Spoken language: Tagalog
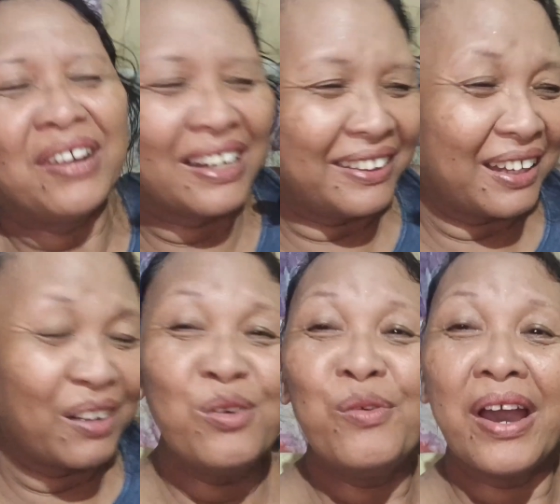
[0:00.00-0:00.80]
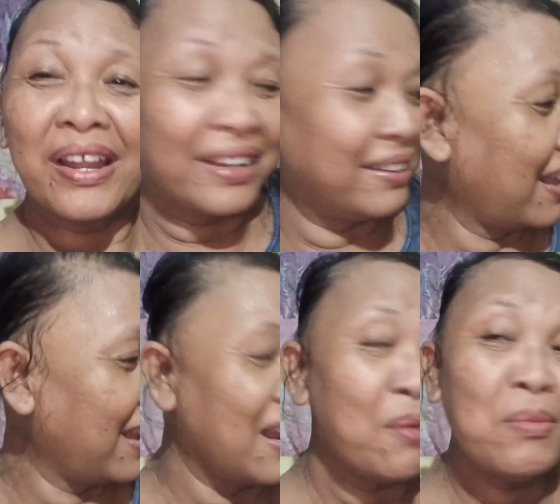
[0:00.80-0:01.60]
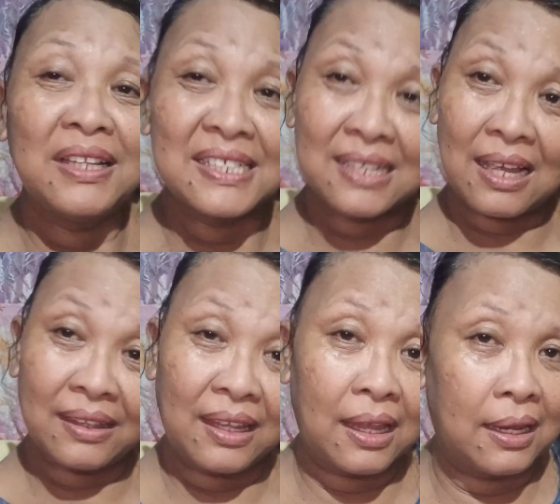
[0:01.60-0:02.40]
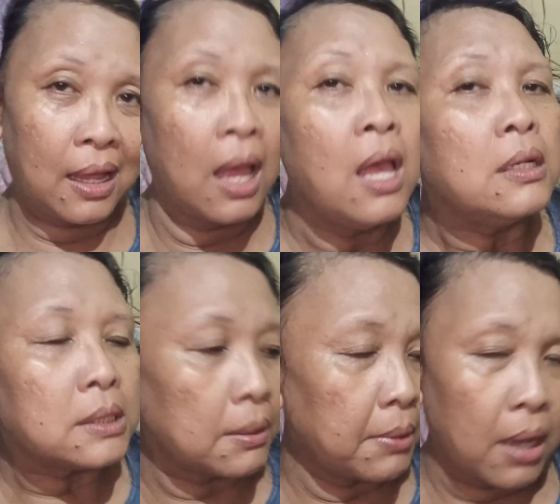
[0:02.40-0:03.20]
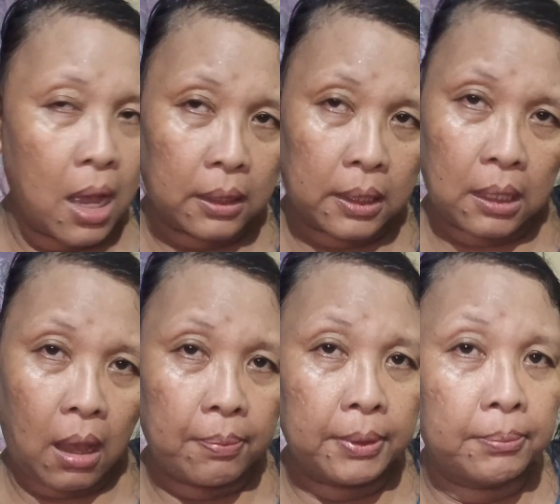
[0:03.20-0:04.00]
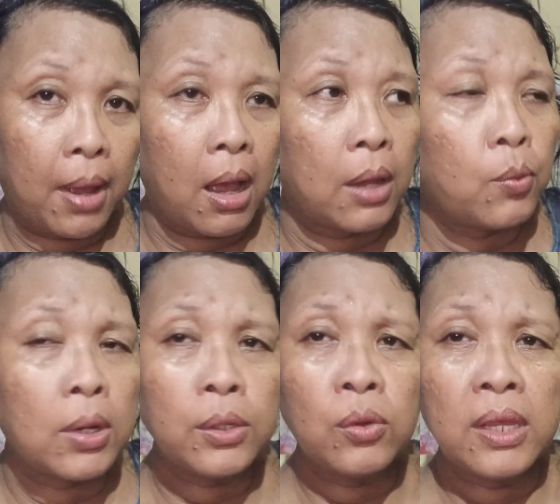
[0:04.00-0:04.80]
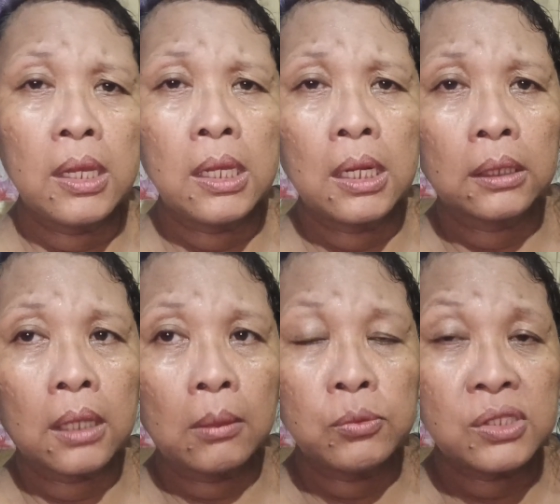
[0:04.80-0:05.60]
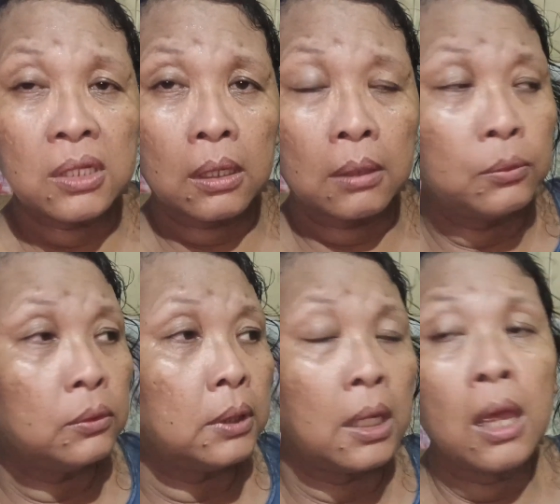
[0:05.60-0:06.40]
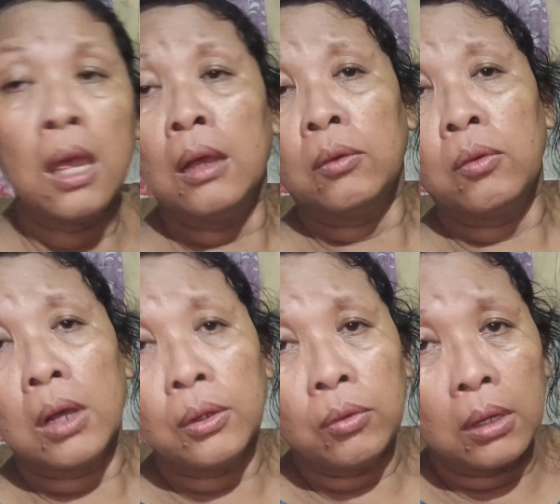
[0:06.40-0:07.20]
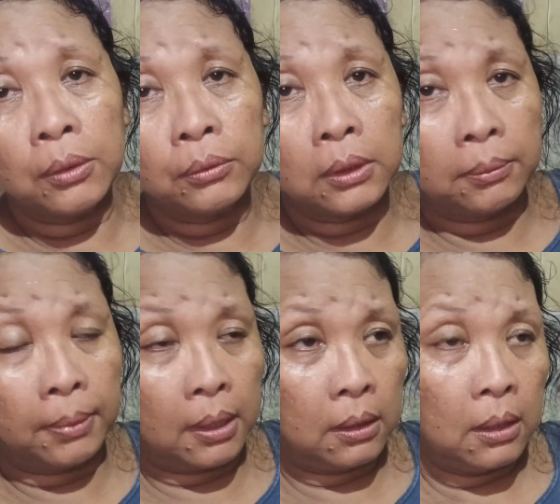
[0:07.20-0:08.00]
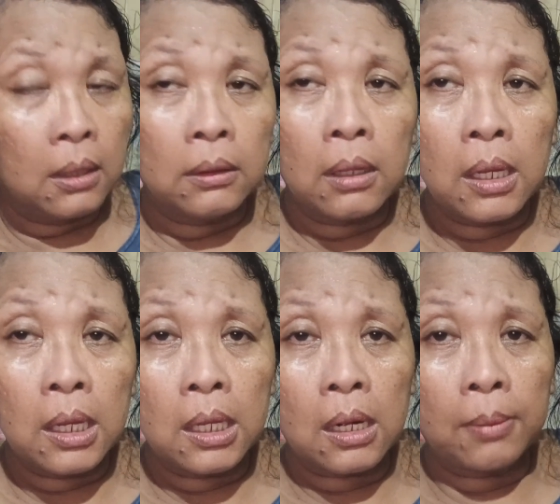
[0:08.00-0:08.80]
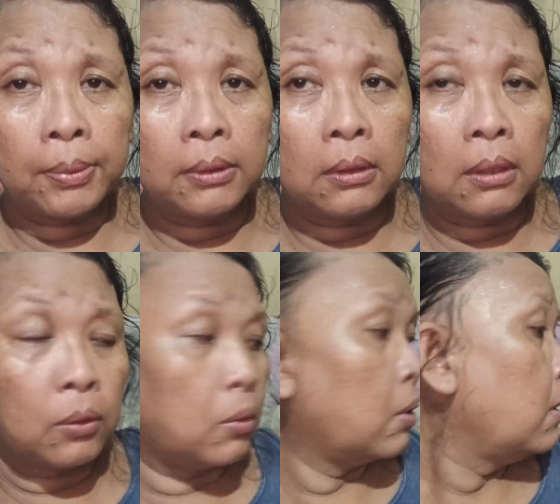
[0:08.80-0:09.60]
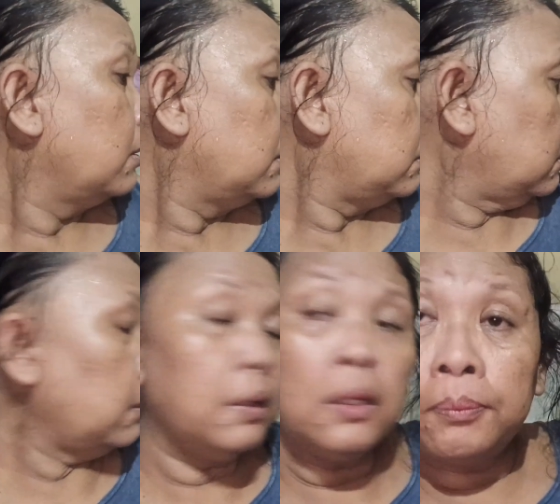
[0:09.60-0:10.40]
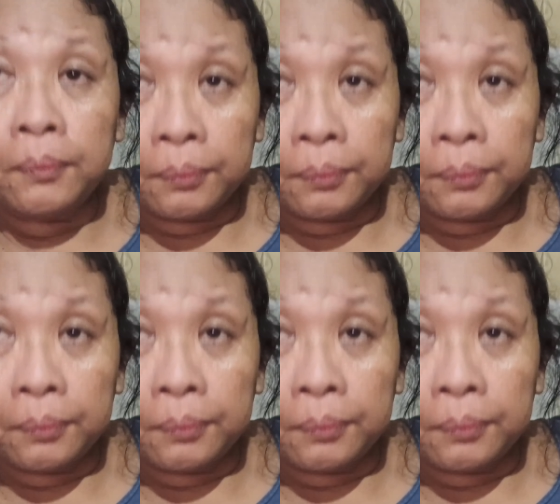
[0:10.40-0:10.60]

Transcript: magandang huwaran na ina madiskarting ina sa mga aking kapitbahay wag yung hingi ng talbos ng kamuti kung ano-ano di ba nahihirapan din ako eh,